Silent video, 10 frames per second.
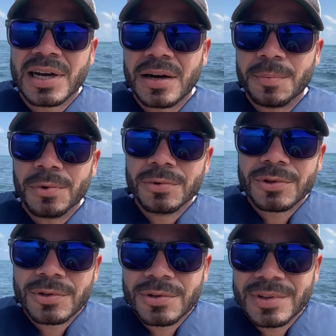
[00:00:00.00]
al
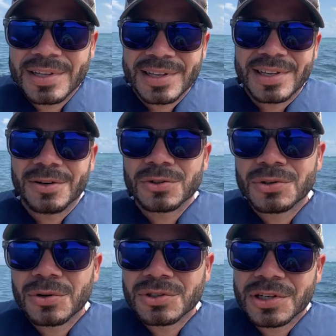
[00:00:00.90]
punto de que no
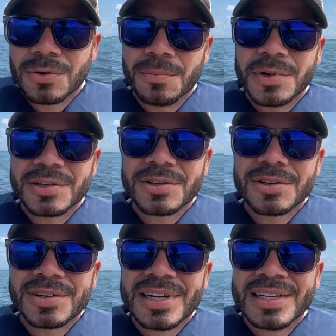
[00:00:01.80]
solo se
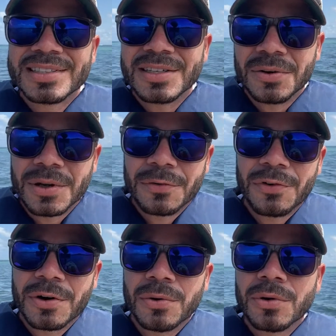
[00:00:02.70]
convirtió, sino que
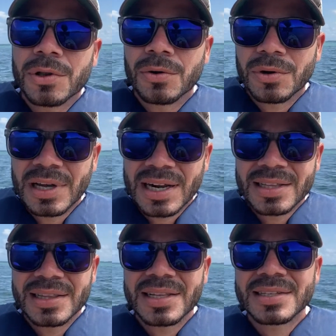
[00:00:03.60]
fue uno de los
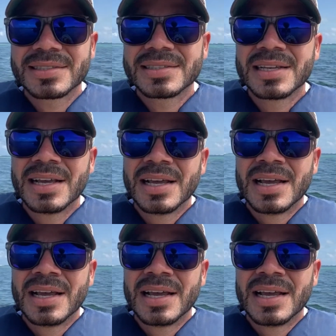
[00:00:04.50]
grandes